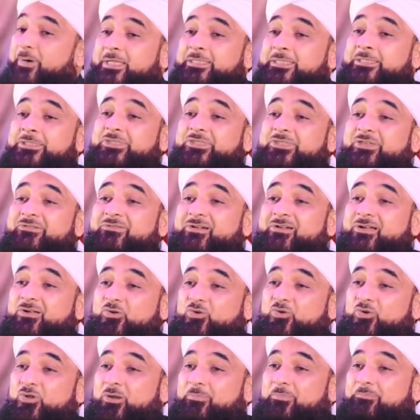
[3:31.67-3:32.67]
बन
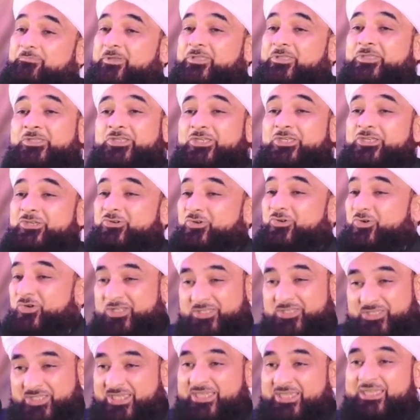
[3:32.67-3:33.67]
तवक्ल पंछी
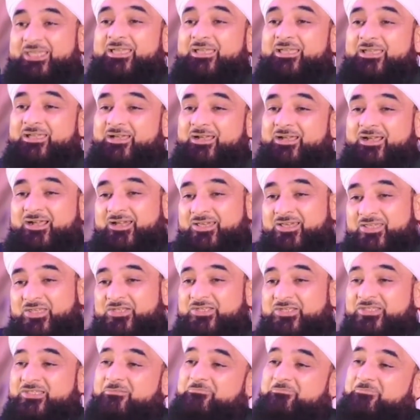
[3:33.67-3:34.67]
उड़ दे
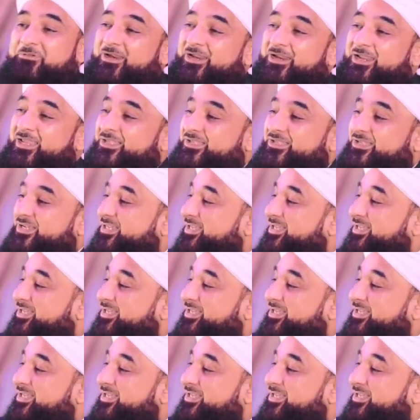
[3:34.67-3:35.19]
खर्च ना पल्ले